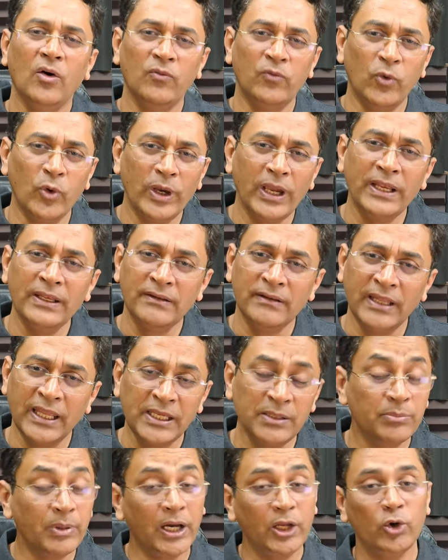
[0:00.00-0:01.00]
वो है
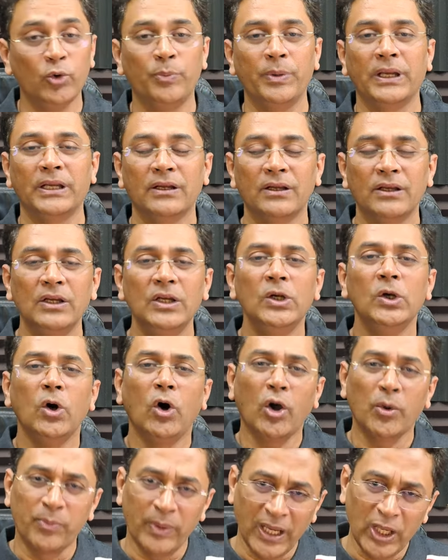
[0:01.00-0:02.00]
नई बायोपिक
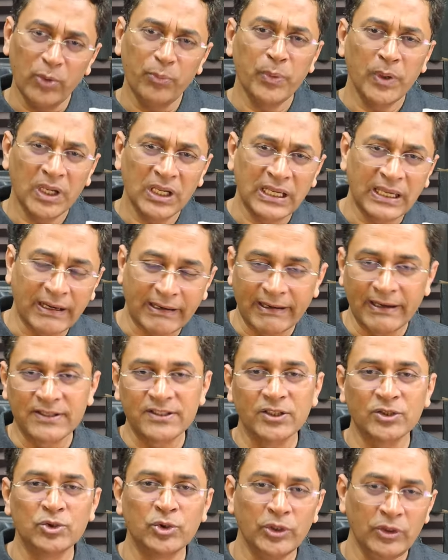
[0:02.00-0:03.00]
और बायोपिक क्रिकेट
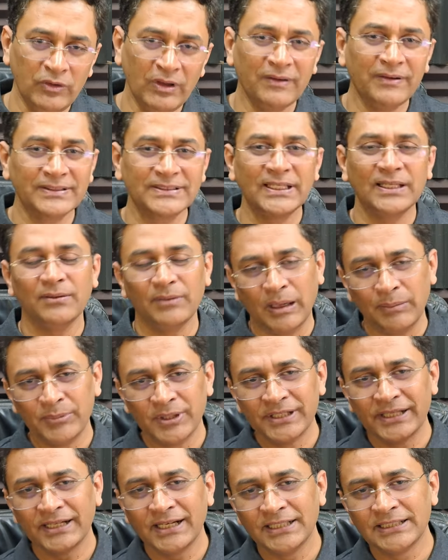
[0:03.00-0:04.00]
से जुड़ी है वैसे हमने
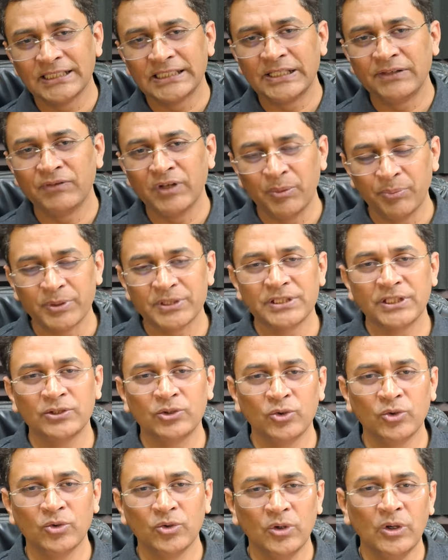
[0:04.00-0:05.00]
देखा जय देवगन पिछले
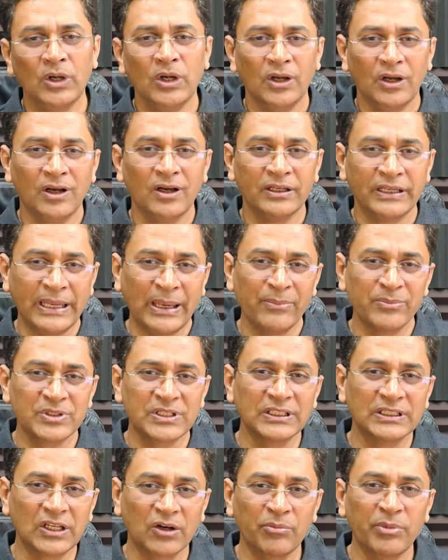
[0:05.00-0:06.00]
दिनों गेम्स
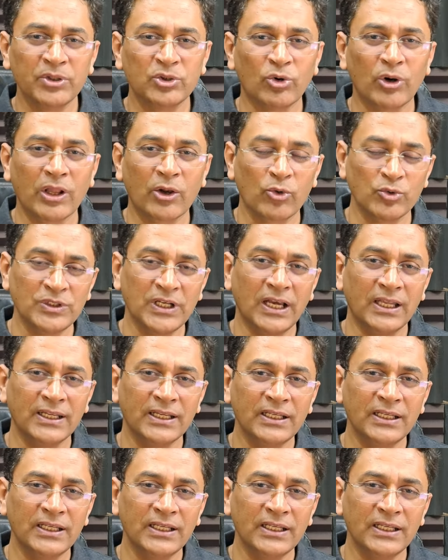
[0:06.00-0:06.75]
की तरफ भी थोड़ा रुझान